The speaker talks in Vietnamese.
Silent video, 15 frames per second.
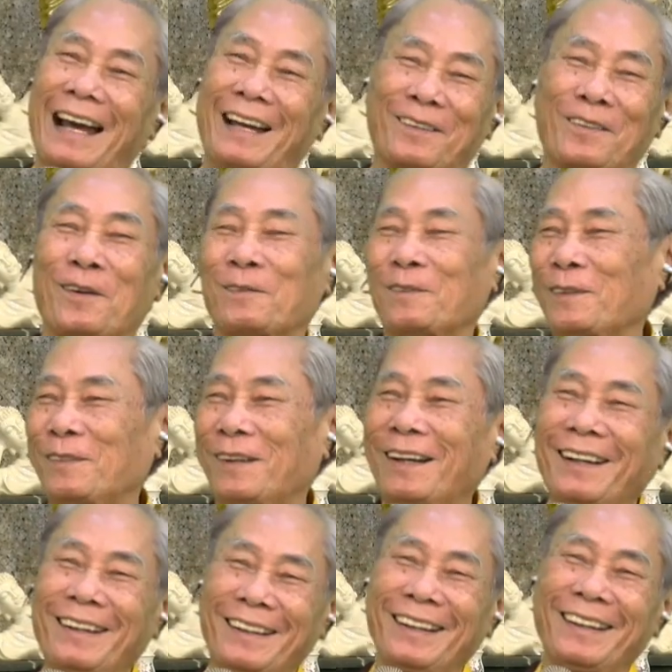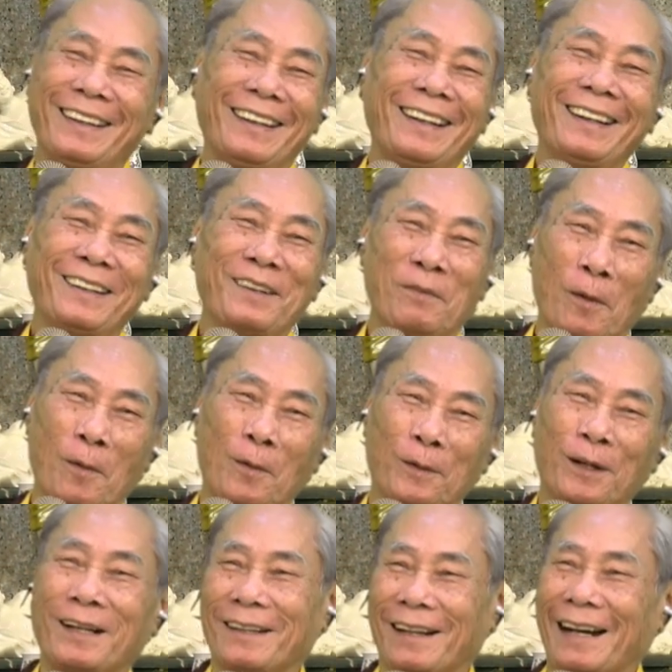tay con phải nó
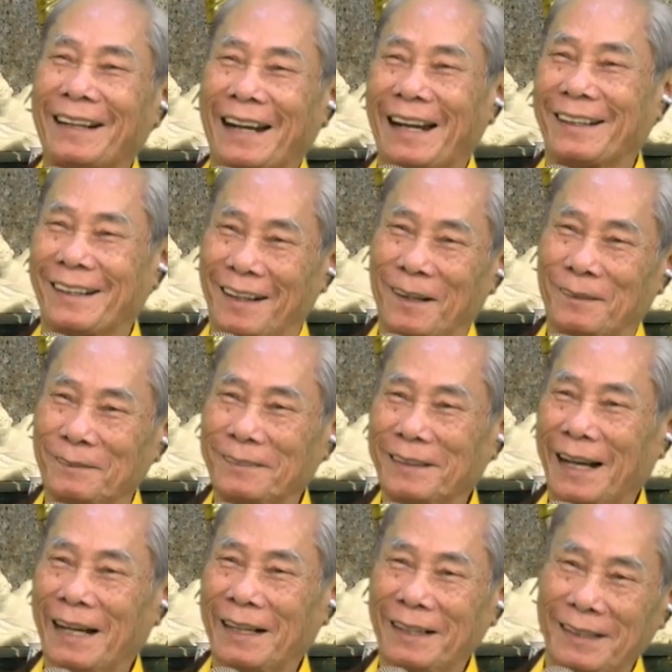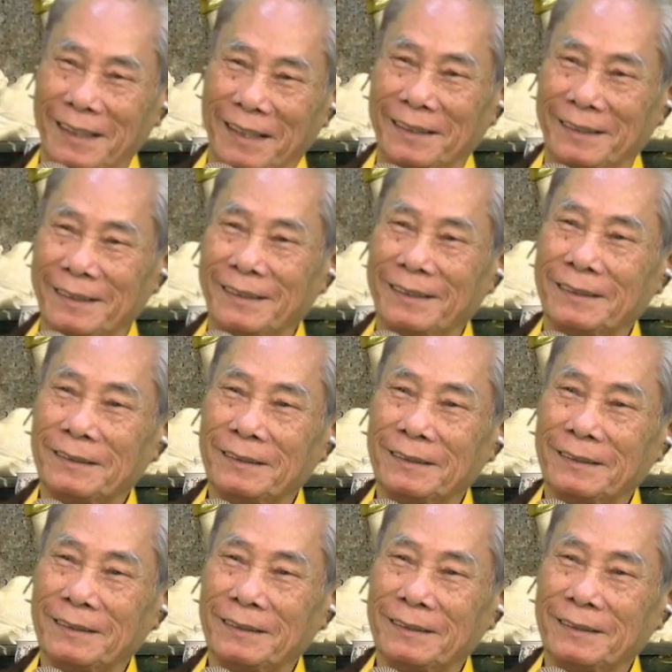phù ra là ăn năn được không? Ăn cái gì?